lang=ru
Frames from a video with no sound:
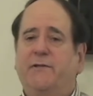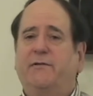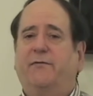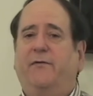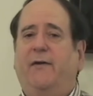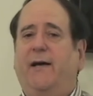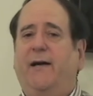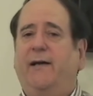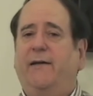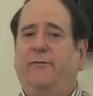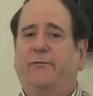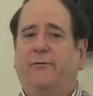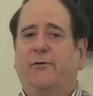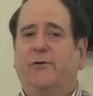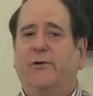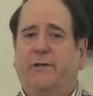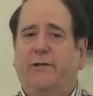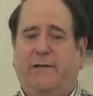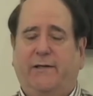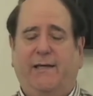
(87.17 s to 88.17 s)
послании к
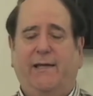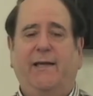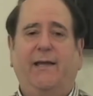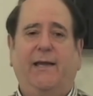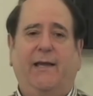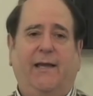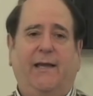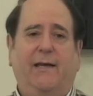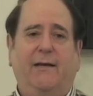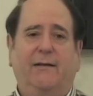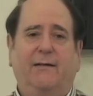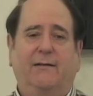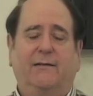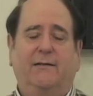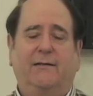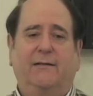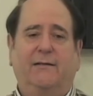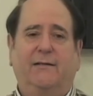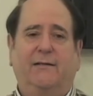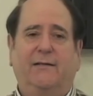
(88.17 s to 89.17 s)
римлянам
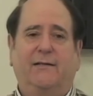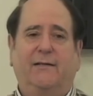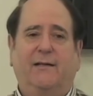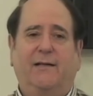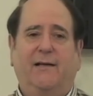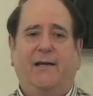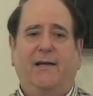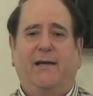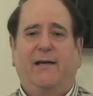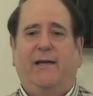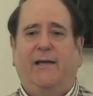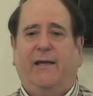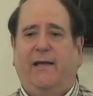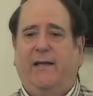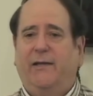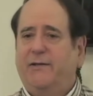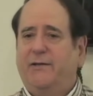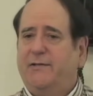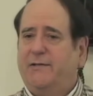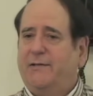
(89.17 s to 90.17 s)
5.14 речь
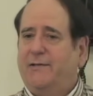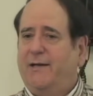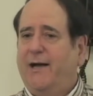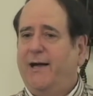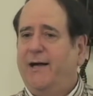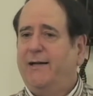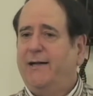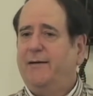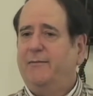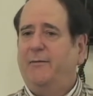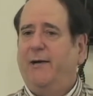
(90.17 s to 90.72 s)
идет не